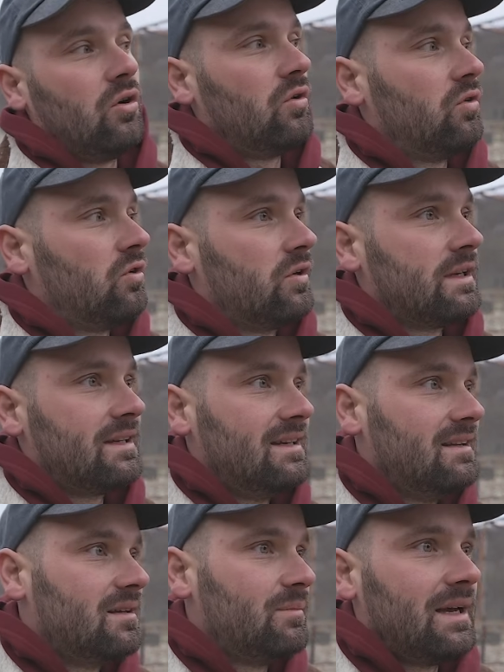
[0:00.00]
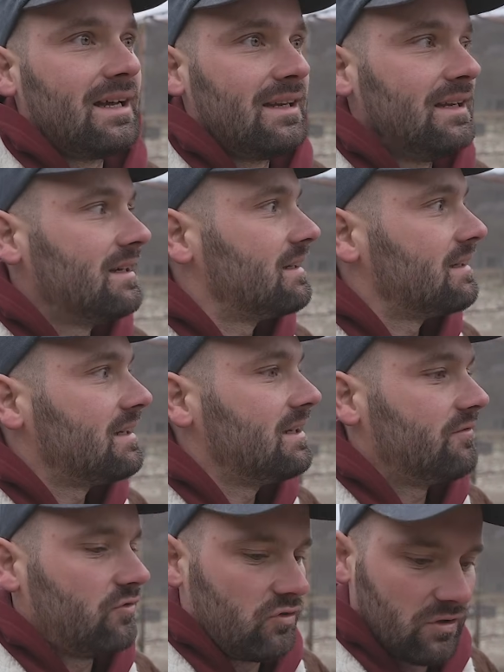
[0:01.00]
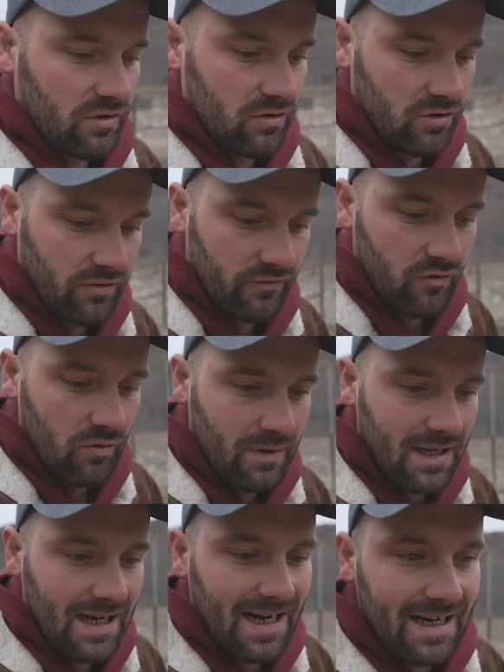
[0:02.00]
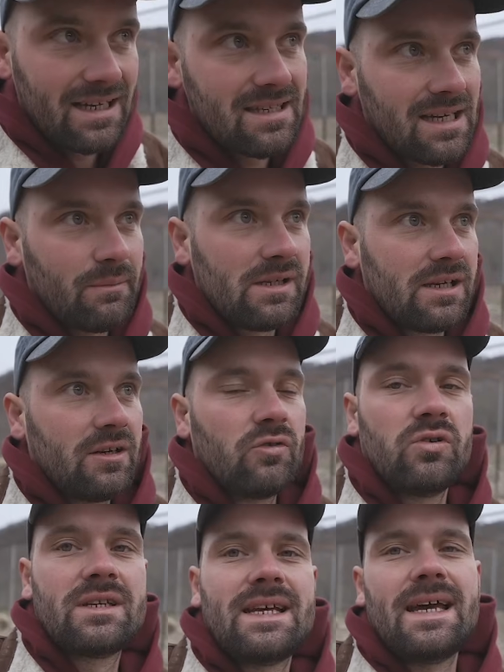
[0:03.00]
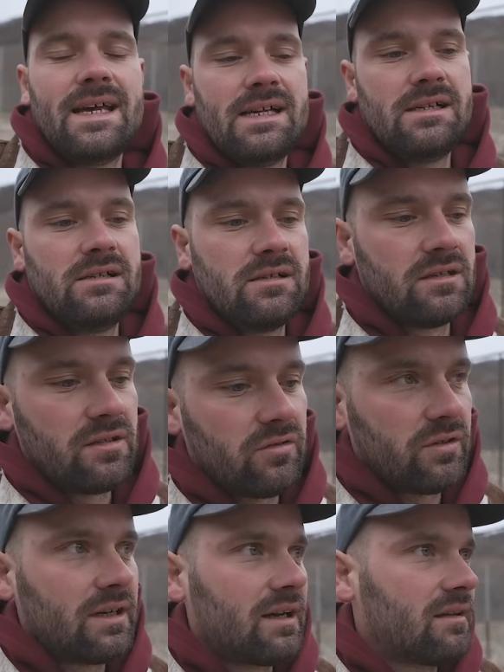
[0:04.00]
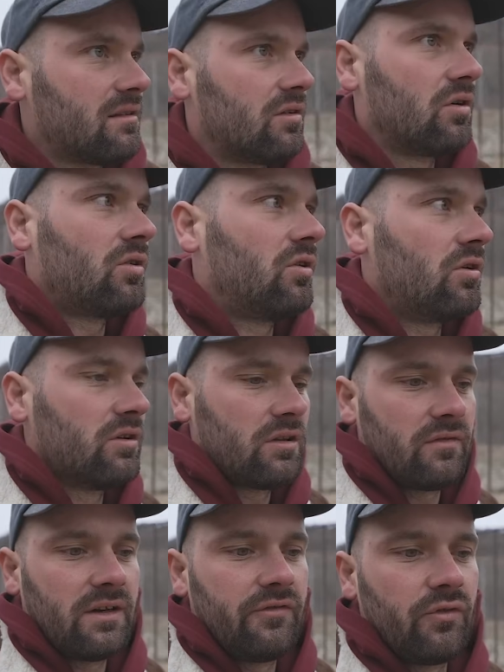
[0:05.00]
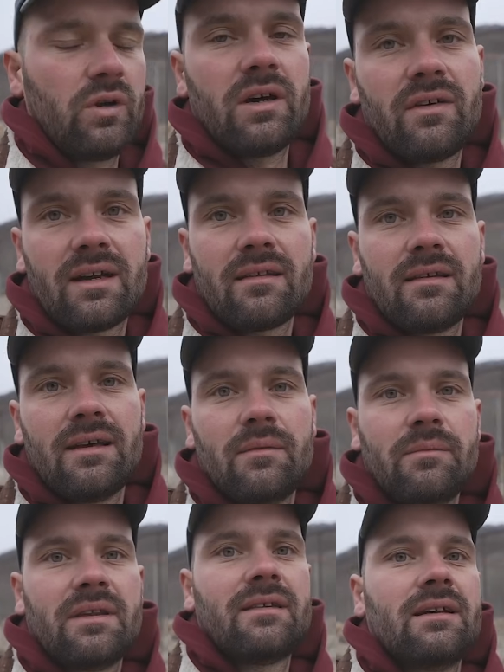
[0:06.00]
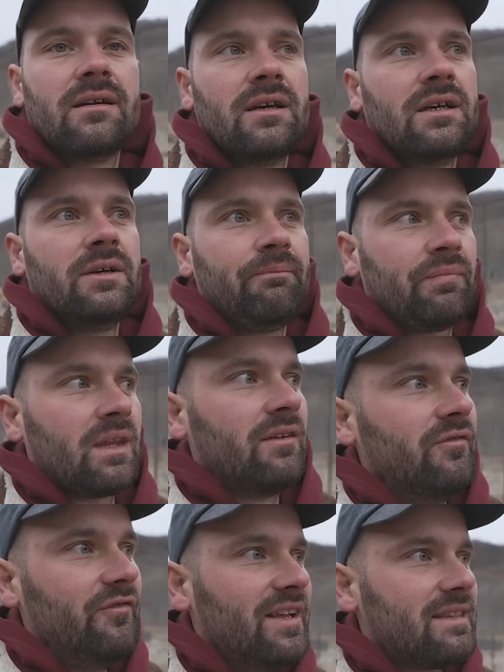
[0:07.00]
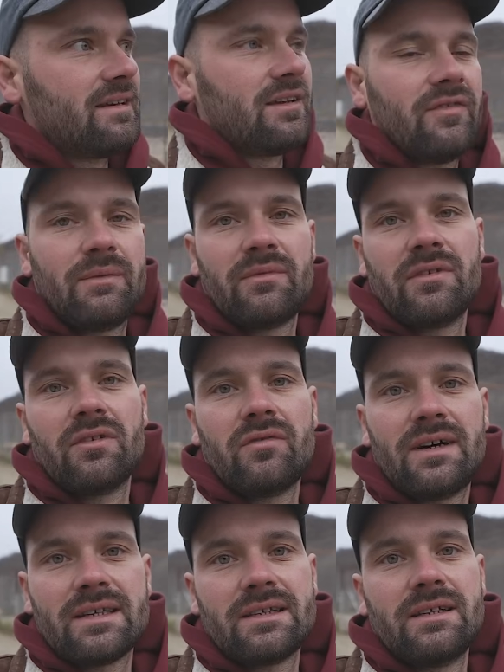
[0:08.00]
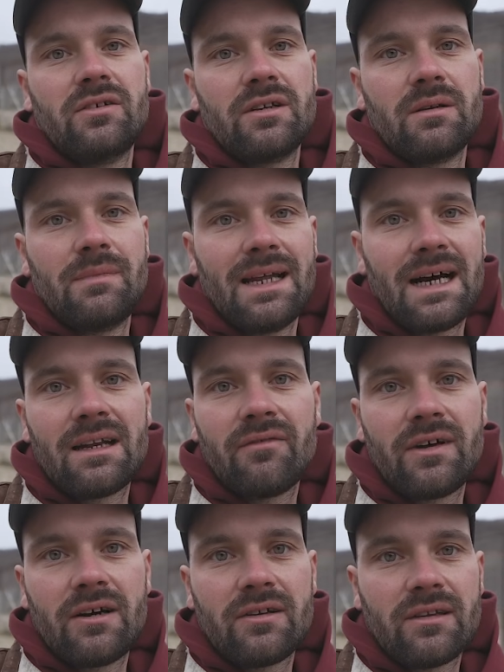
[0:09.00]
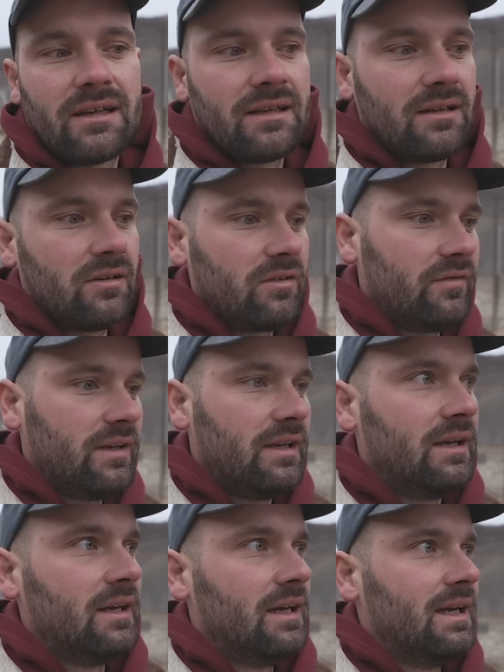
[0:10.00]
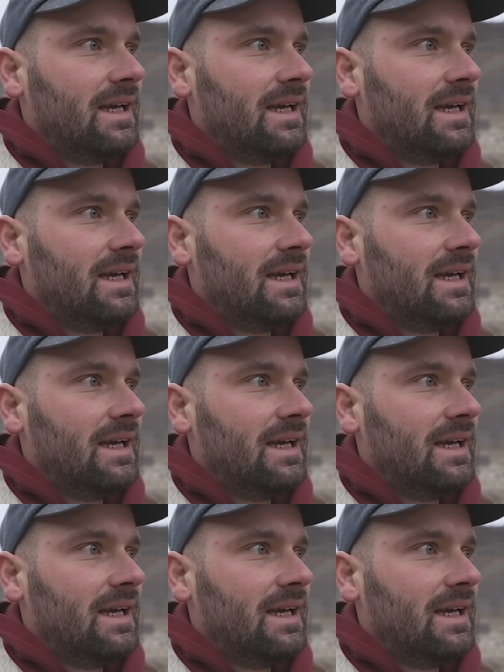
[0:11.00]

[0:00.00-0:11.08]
Und diese Bären hier, die wurden irgendwo mal eingesammelt in Hotels oder Restaurants, weil früher war das hier ein bisschen witzig, wenn sowas in irgendeinem Laden war und das hat dann irgendwie die